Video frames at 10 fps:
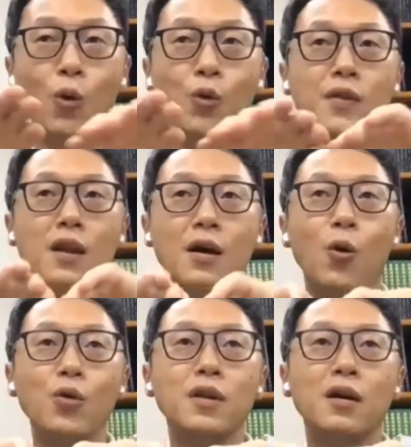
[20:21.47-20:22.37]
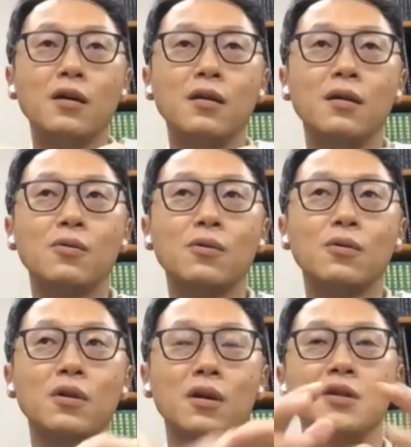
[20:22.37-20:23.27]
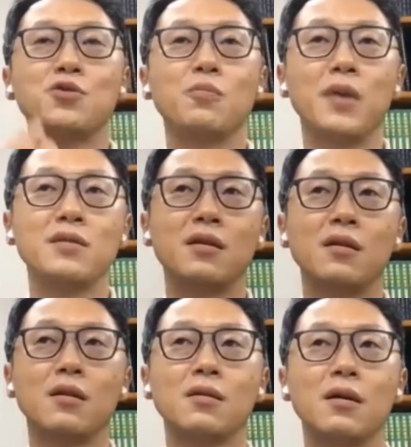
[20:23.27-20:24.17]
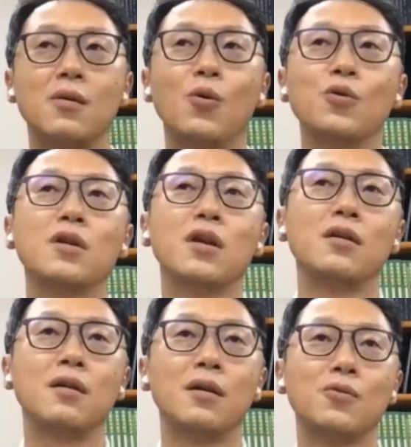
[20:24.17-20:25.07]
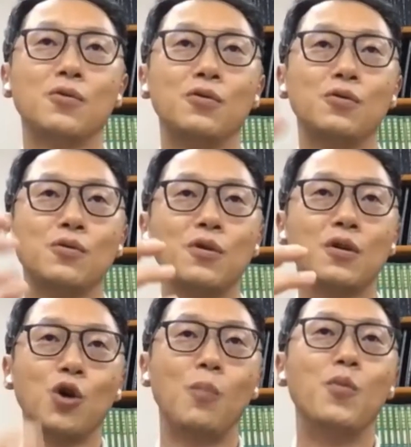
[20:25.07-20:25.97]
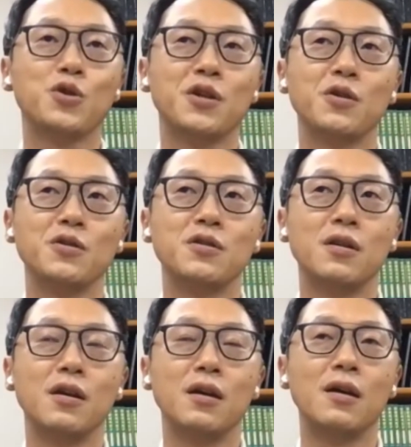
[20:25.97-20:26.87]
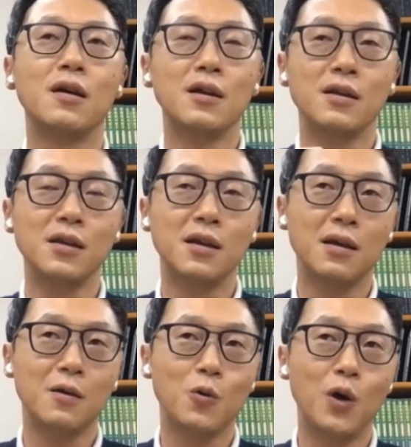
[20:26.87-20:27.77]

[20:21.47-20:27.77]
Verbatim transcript: 온라인하고 그 기존 메스를 갖다가 온라인하고 접목시켰을 때 이게